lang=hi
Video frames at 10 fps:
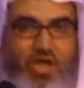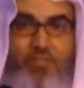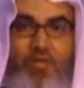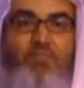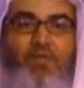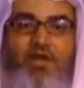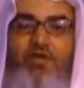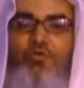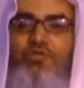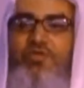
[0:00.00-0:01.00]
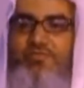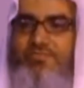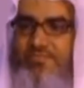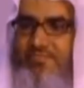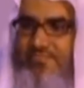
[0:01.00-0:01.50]
कुरान मजीद को
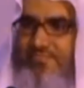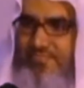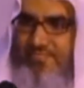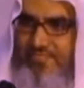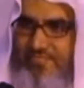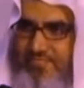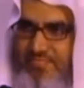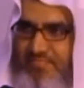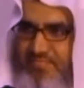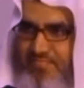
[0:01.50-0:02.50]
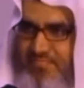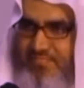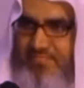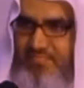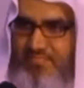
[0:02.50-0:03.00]
गलाजत से लिखना पेशाब और
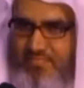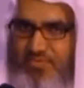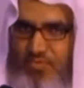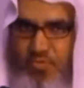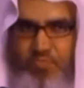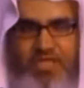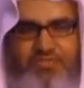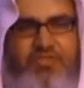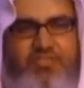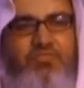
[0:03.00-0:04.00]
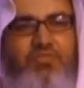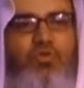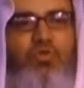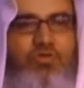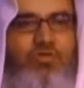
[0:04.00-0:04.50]
पखाने से
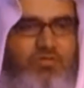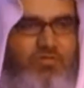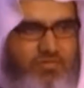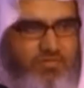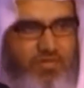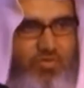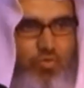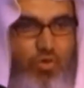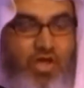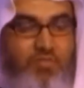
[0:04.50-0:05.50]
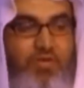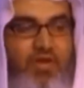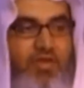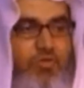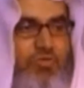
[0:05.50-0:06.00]
नाम होते जायफरान
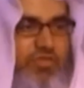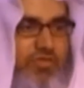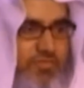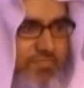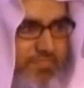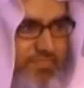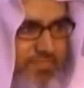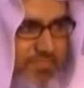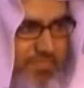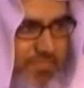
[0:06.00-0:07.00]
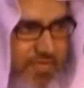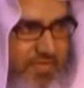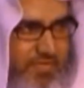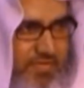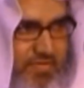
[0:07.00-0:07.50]
लेके है जायफरान पीले रंग का होता है